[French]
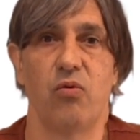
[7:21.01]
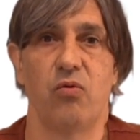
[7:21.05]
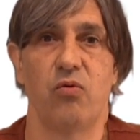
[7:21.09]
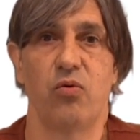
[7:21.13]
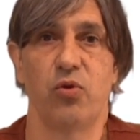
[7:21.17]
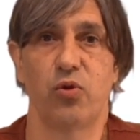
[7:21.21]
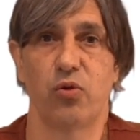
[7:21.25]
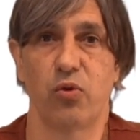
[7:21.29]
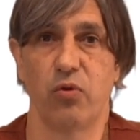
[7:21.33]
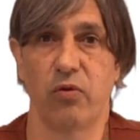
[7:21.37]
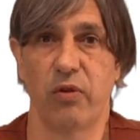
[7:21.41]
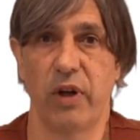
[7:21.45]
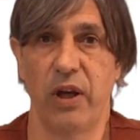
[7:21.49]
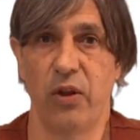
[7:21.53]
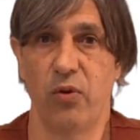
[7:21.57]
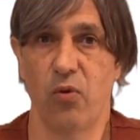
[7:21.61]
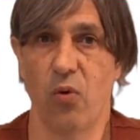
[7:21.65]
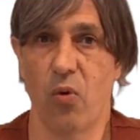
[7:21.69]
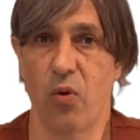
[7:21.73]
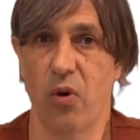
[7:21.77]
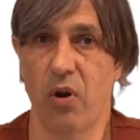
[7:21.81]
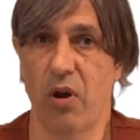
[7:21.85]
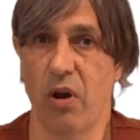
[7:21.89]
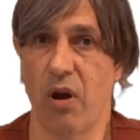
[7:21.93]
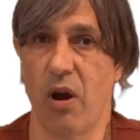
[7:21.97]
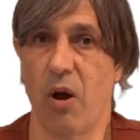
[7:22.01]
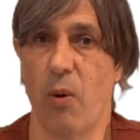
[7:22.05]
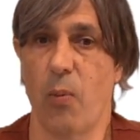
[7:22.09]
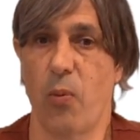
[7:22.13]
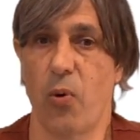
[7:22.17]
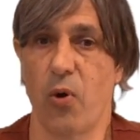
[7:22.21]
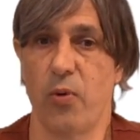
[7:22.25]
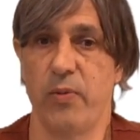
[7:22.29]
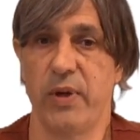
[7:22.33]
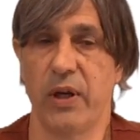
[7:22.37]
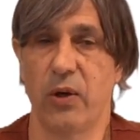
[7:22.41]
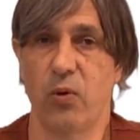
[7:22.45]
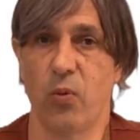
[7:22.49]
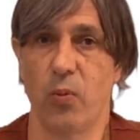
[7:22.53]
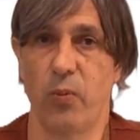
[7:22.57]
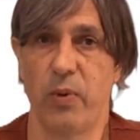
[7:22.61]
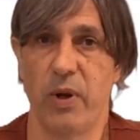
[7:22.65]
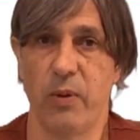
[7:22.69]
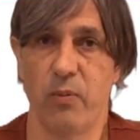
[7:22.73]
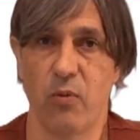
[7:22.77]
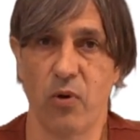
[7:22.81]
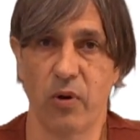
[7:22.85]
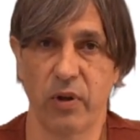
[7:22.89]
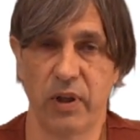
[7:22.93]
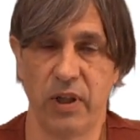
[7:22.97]
vous trouverez donc un premier
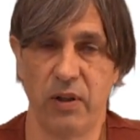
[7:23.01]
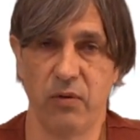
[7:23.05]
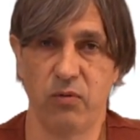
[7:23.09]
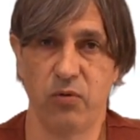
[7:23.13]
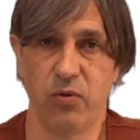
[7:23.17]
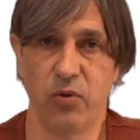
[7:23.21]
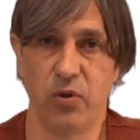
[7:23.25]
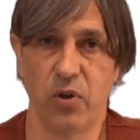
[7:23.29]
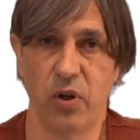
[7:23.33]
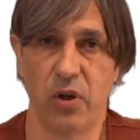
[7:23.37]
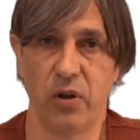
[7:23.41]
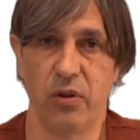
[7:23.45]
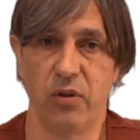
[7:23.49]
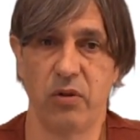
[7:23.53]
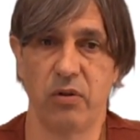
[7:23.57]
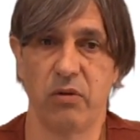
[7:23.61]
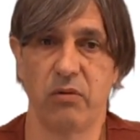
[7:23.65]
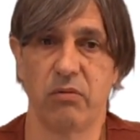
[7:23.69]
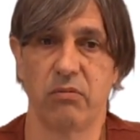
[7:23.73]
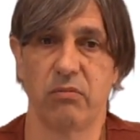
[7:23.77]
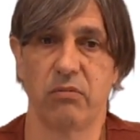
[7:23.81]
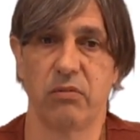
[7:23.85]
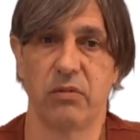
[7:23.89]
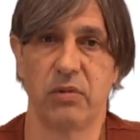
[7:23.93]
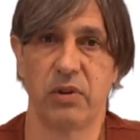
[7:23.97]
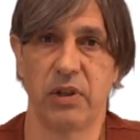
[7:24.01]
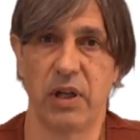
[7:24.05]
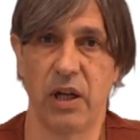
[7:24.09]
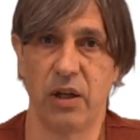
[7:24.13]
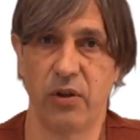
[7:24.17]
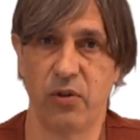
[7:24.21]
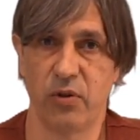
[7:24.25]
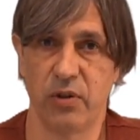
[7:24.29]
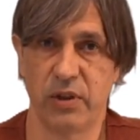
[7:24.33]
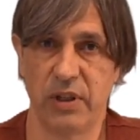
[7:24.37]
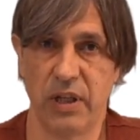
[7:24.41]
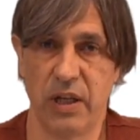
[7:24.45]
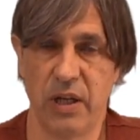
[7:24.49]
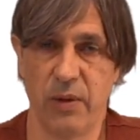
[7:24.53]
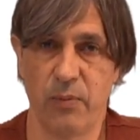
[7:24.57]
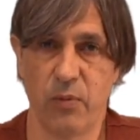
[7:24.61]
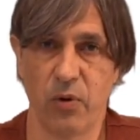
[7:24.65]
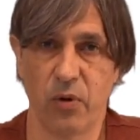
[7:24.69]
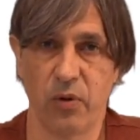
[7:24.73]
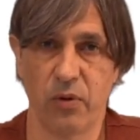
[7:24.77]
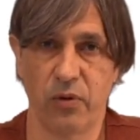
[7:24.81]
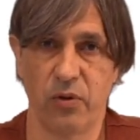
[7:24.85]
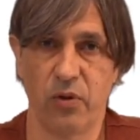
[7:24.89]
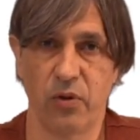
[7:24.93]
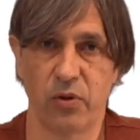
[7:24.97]
complément qui vous donne quelques
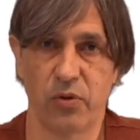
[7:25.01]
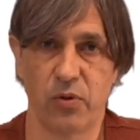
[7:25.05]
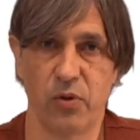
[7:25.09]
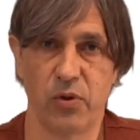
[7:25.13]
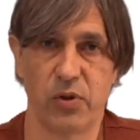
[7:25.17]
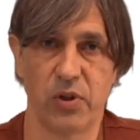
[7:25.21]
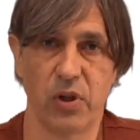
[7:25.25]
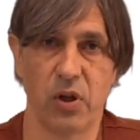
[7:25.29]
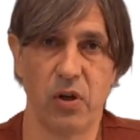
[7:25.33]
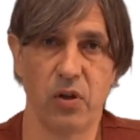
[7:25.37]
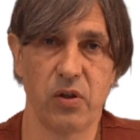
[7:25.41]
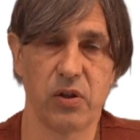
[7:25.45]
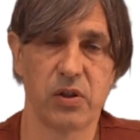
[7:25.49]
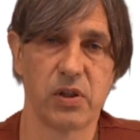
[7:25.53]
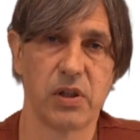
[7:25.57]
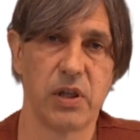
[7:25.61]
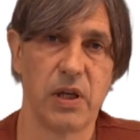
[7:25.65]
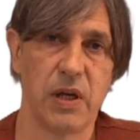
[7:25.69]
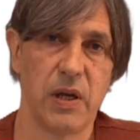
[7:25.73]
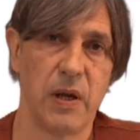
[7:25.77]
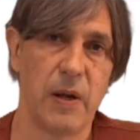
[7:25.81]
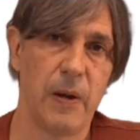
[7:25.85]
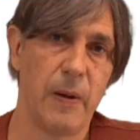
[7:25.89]
éléments dans ce sens.